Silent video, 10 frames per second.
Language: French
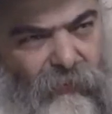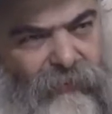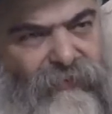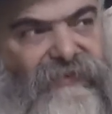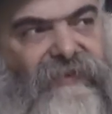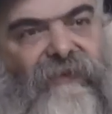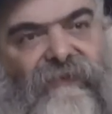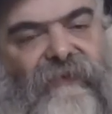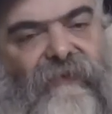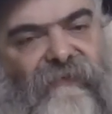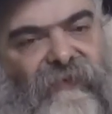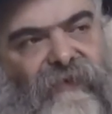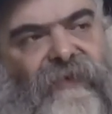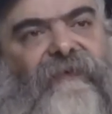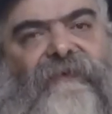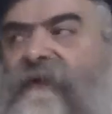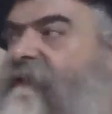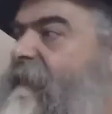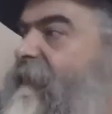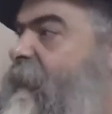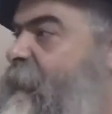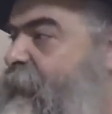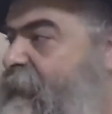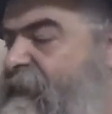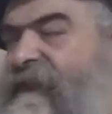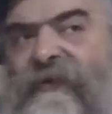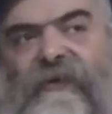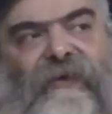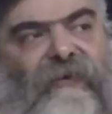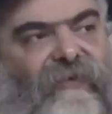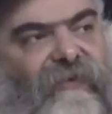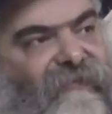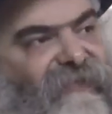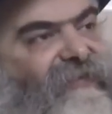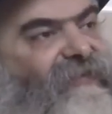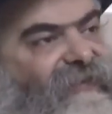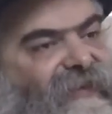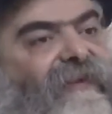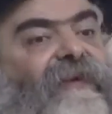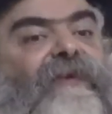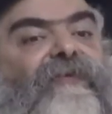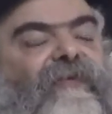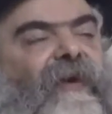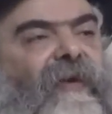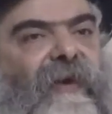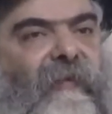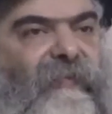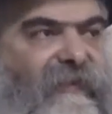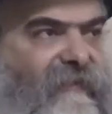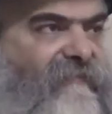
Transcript: plus quand le fait de rien dire. C'est encore plus que le fait de dire tu seras un rabbi.